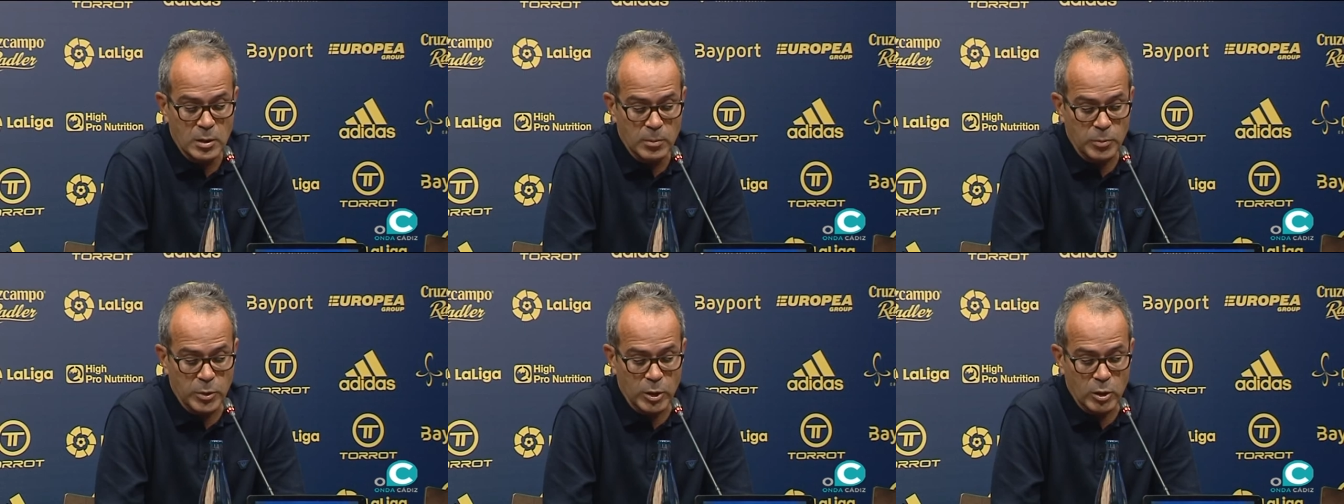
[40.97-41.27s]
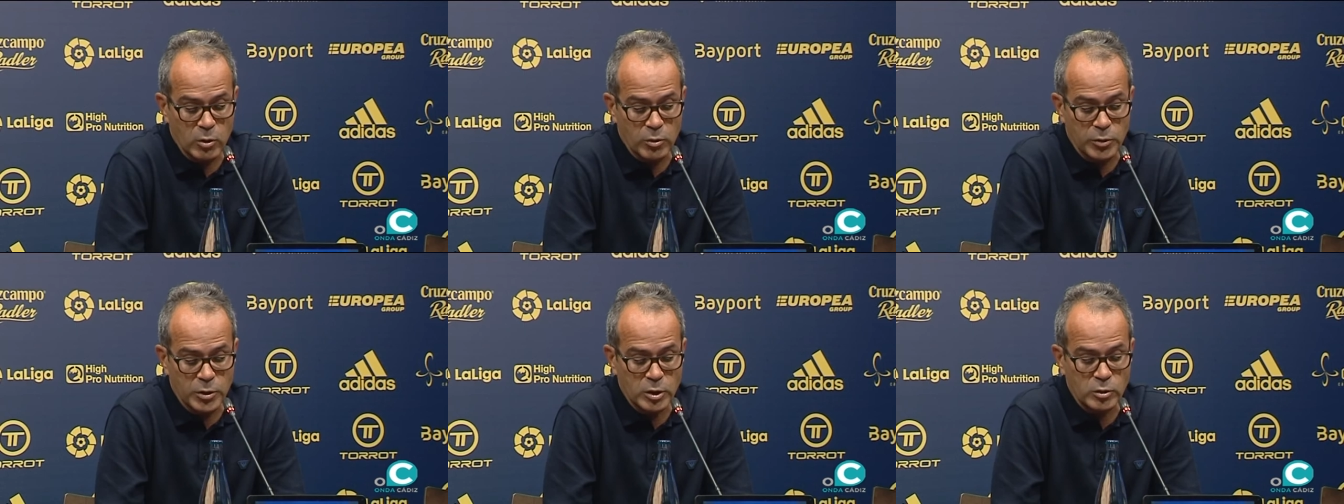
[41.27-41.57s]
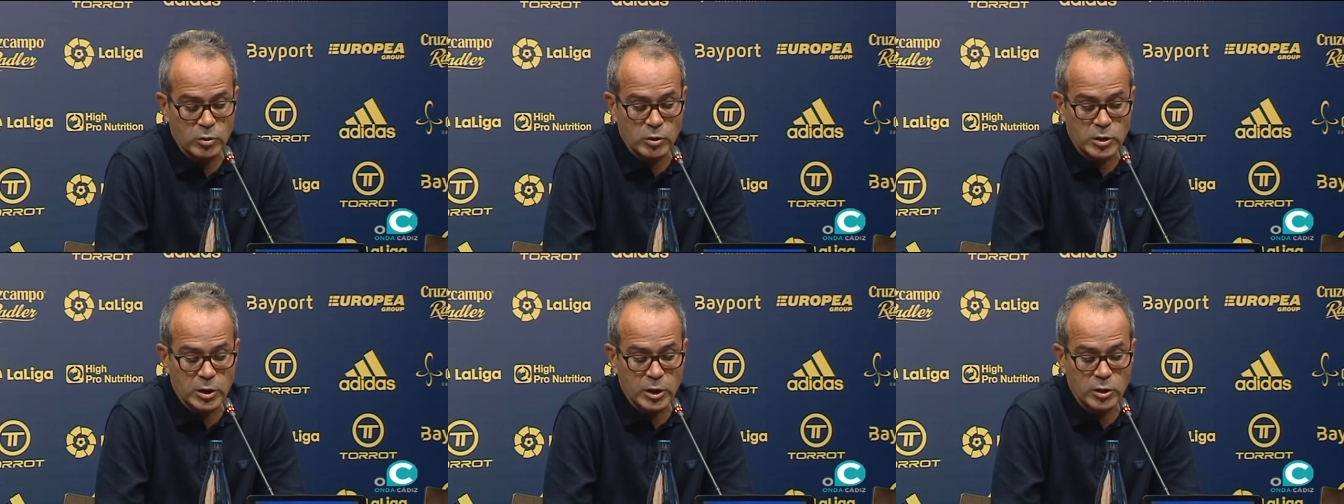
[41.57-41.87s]
lo
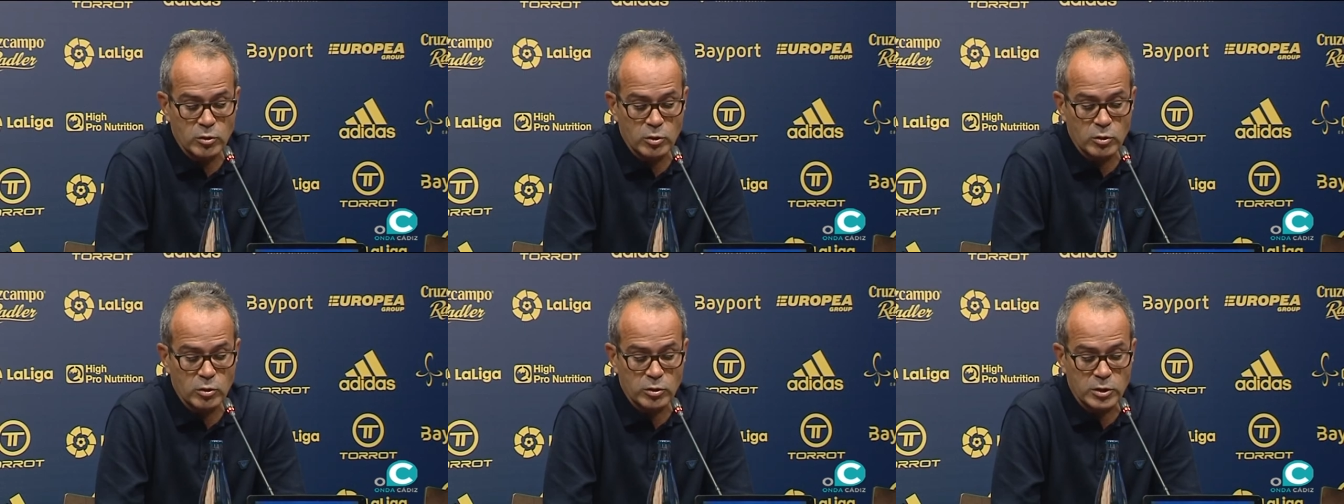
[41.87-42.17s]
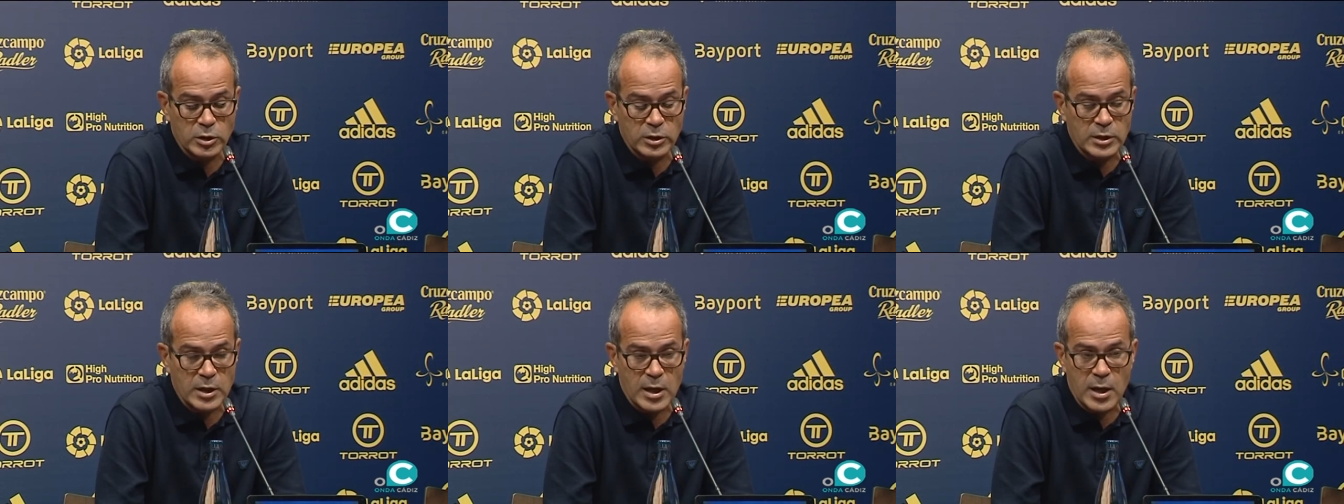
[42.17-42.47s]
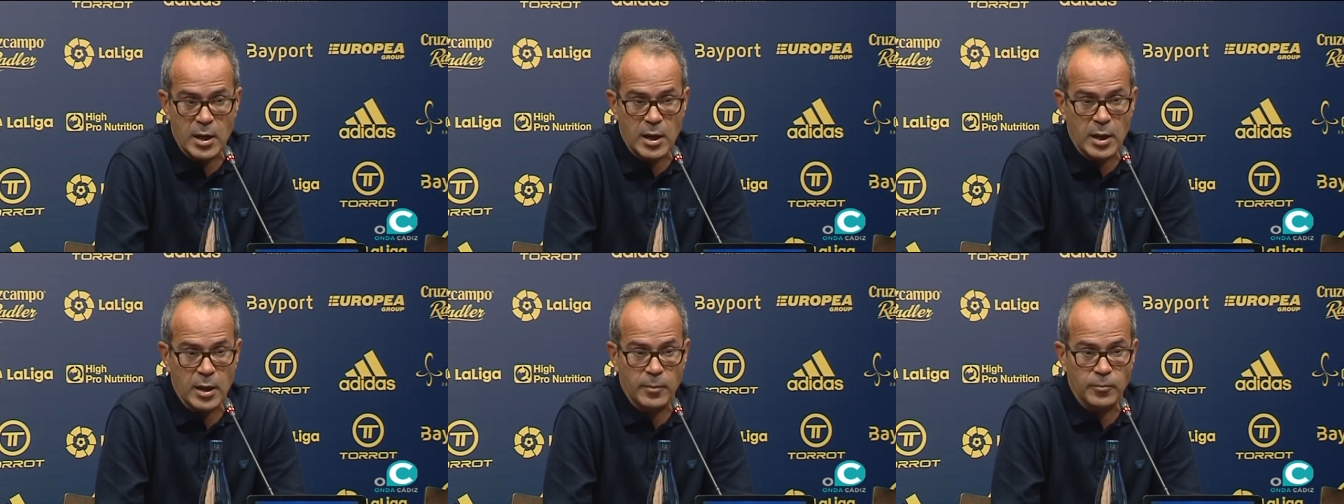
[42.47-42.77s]
cierto es que eso nos
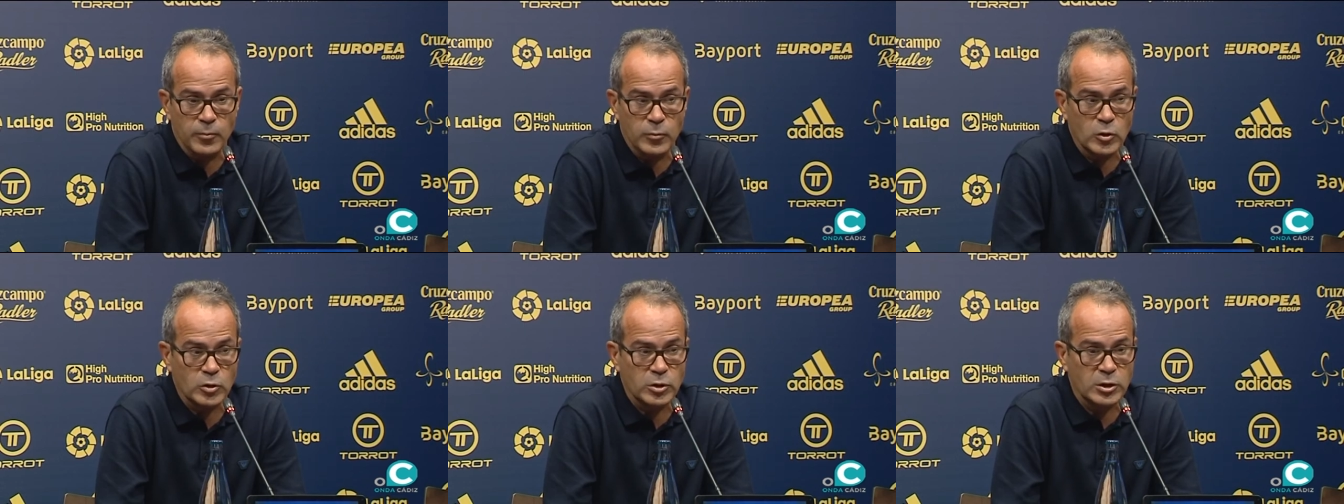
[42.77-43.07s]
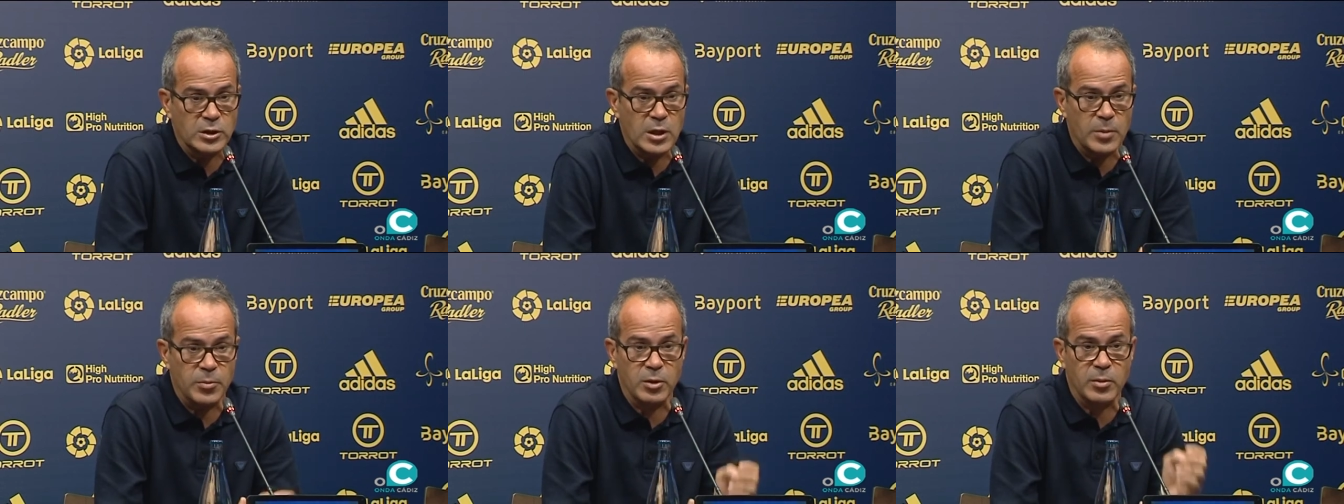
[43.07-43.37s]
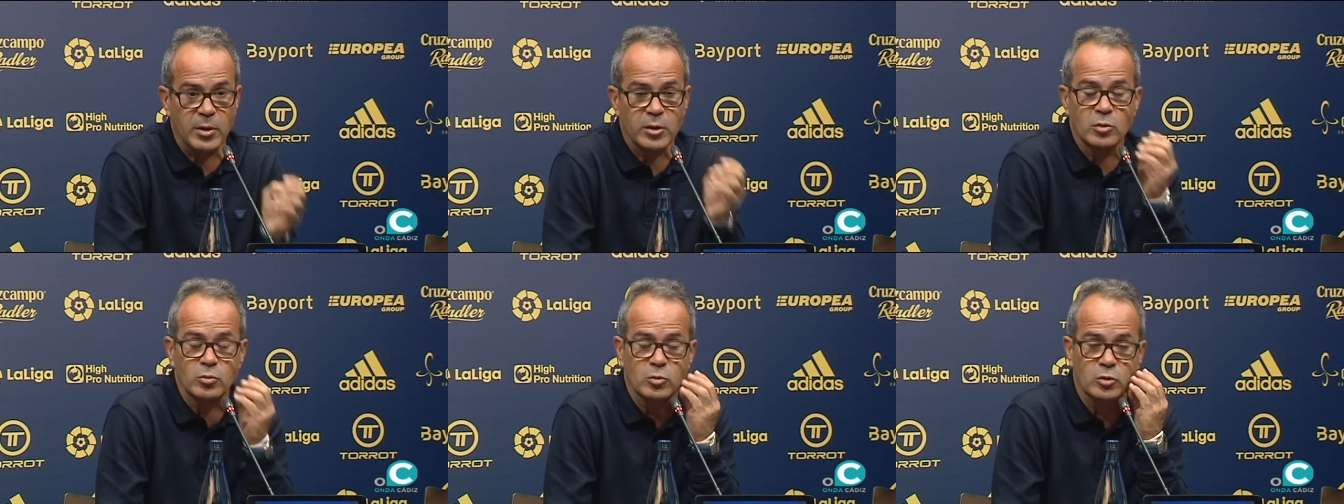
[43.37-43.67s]
está, nos está
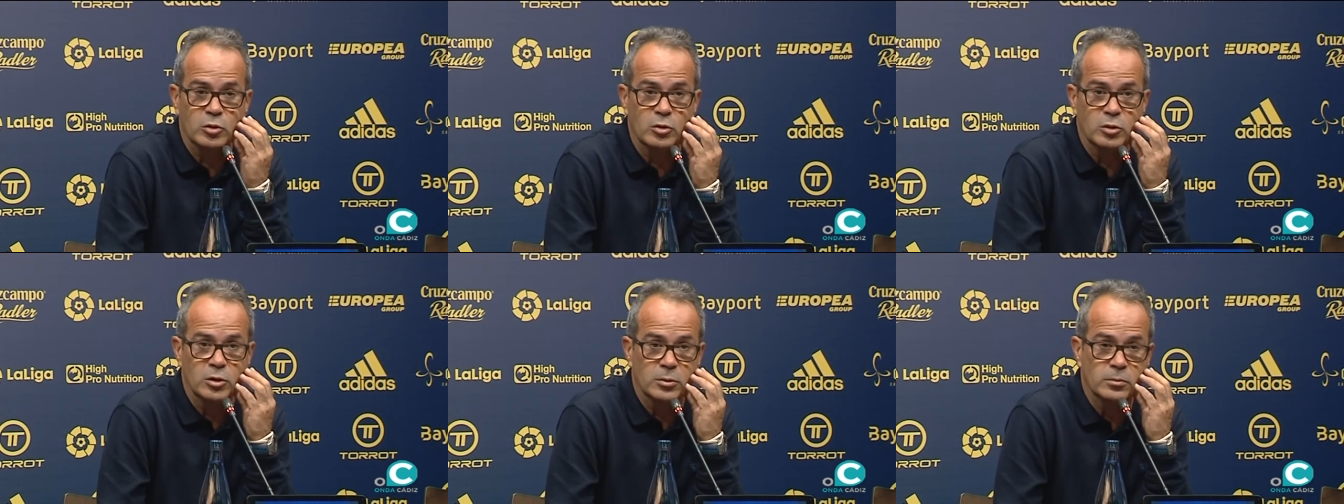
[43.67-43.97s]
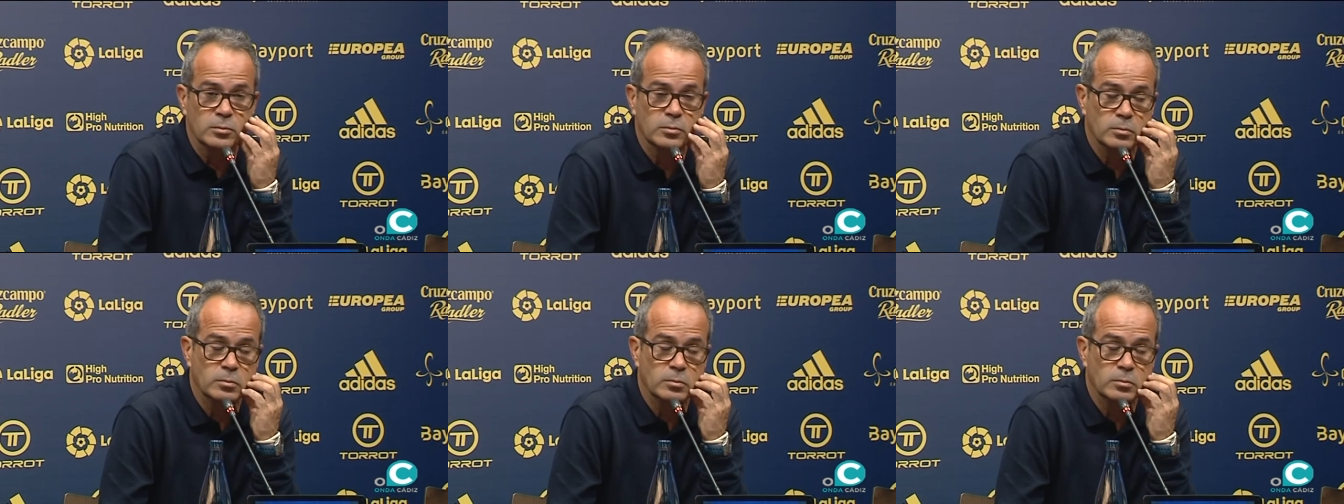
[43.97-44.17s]
privando mucho, sí.